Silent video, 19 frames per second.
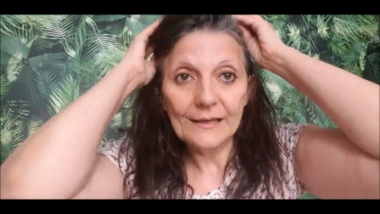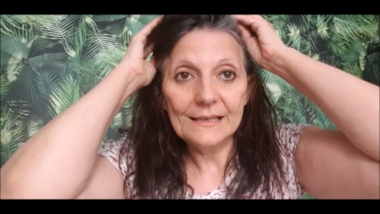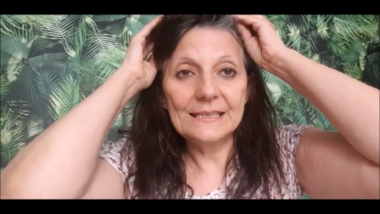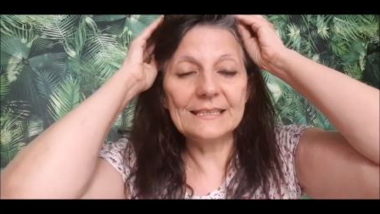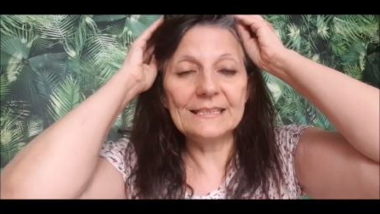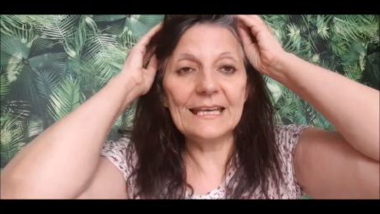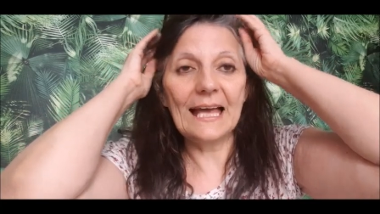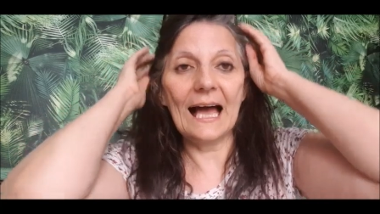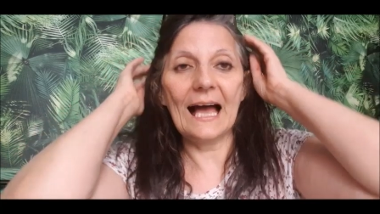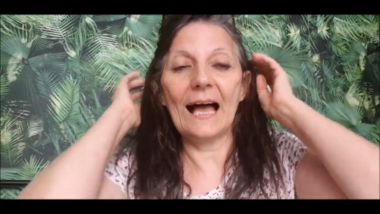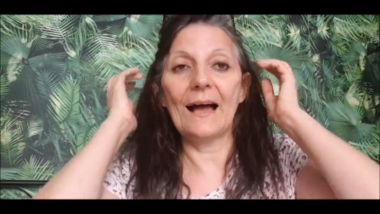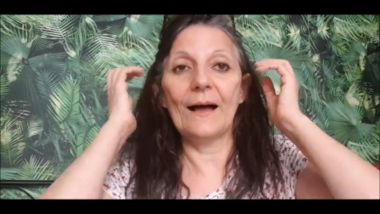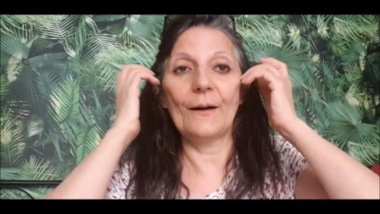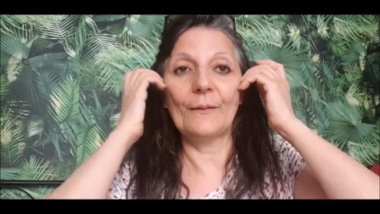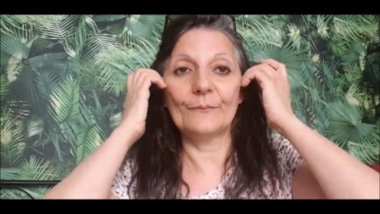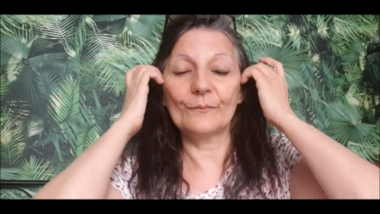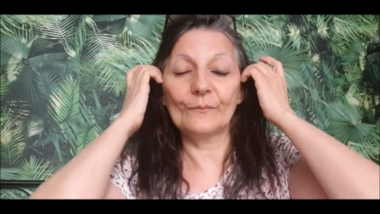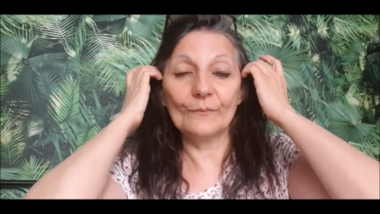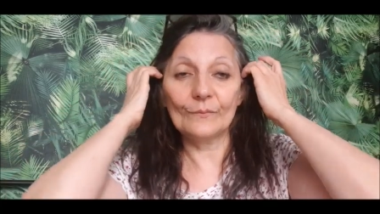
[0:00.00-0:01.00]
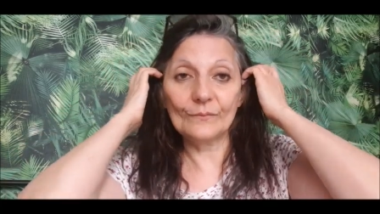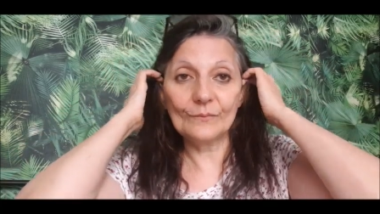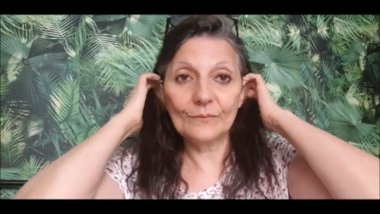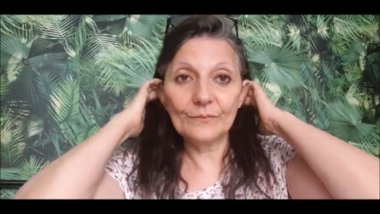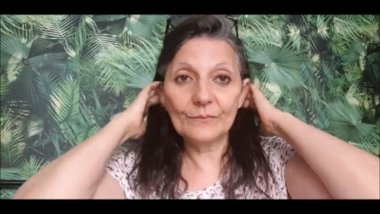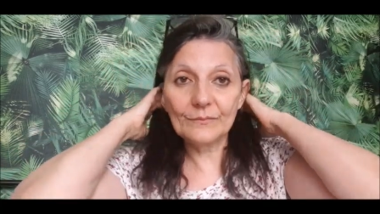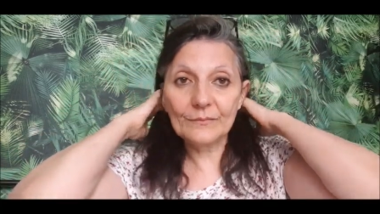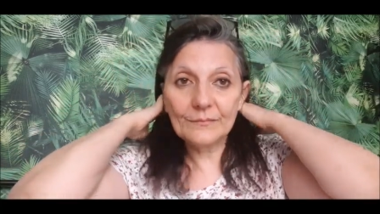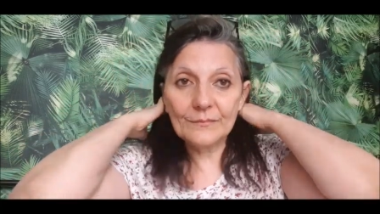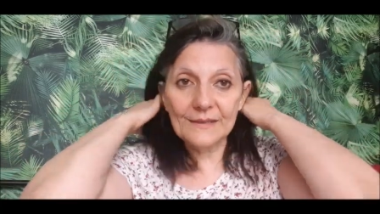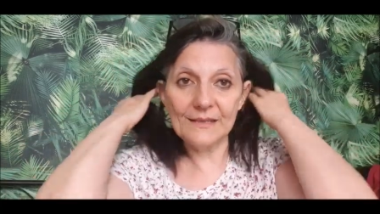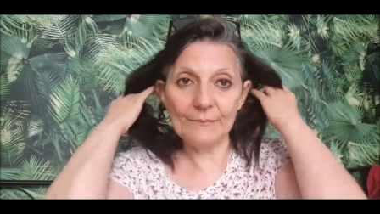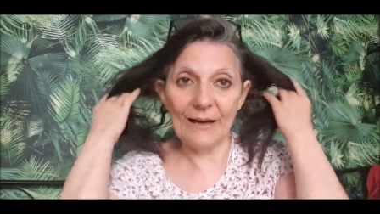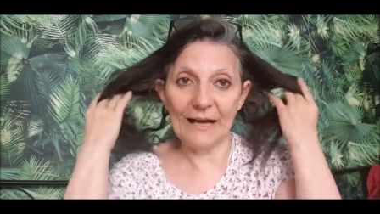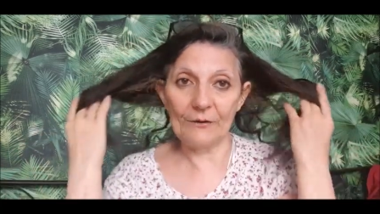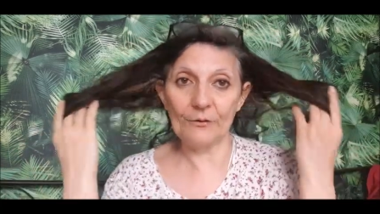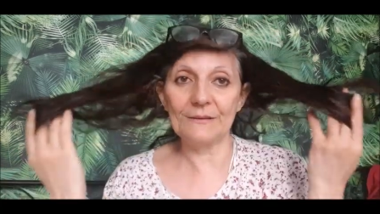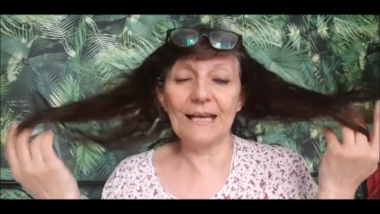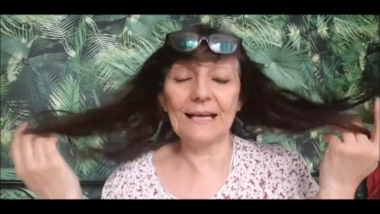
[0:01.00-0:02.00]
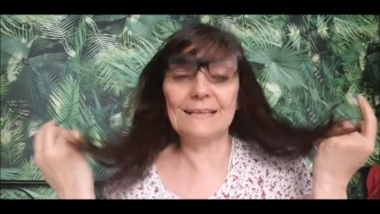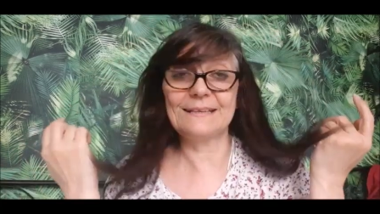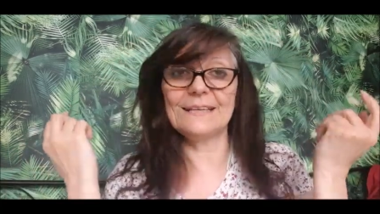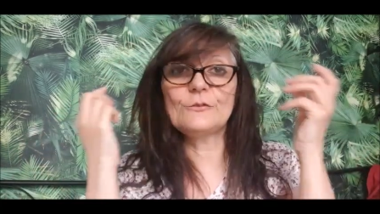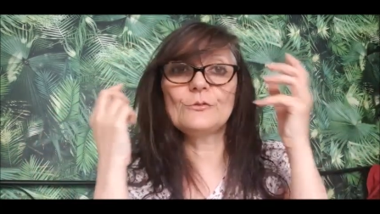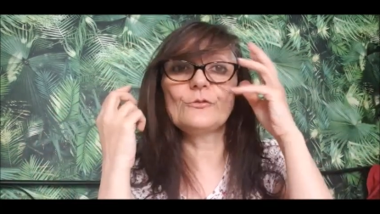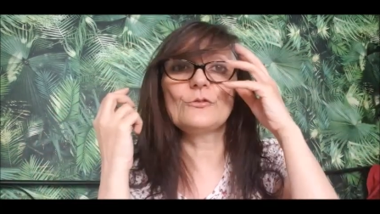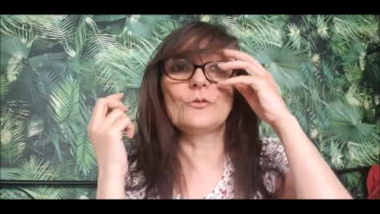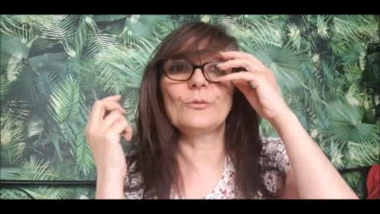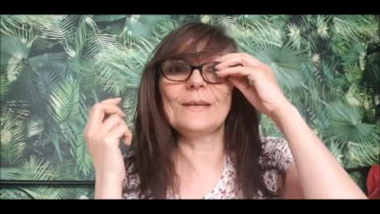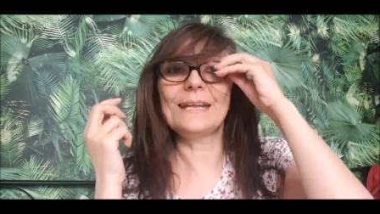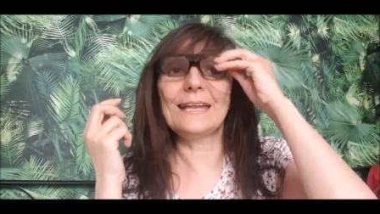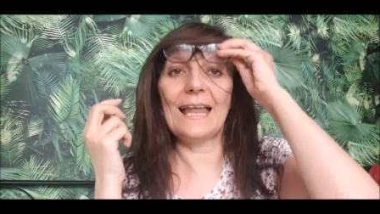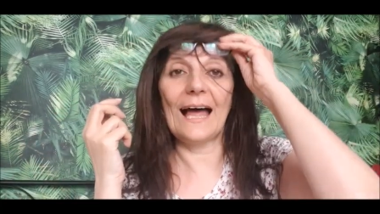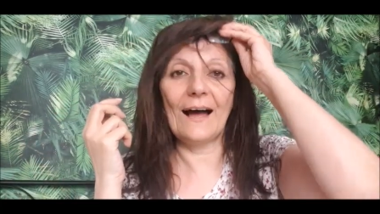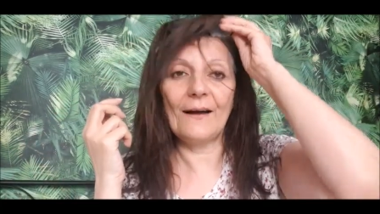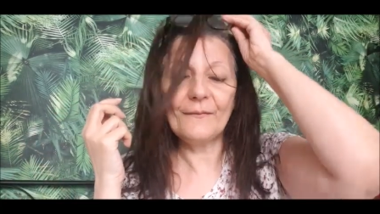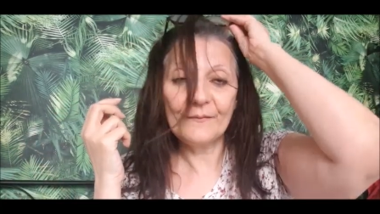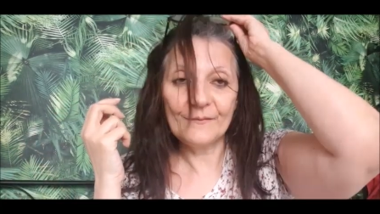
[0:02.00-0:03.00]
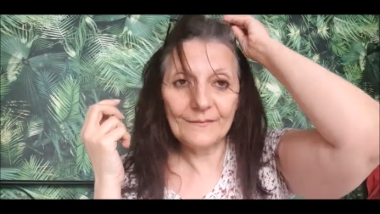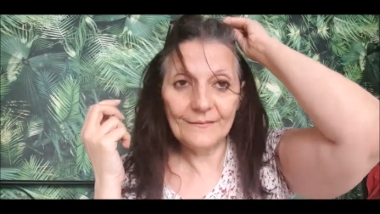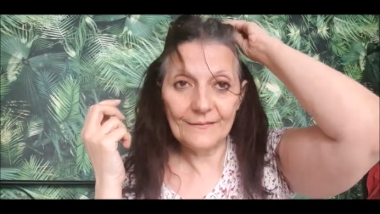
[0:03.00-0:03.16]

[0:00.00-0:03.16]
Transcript: qui a qui m'a contactée tout de suite là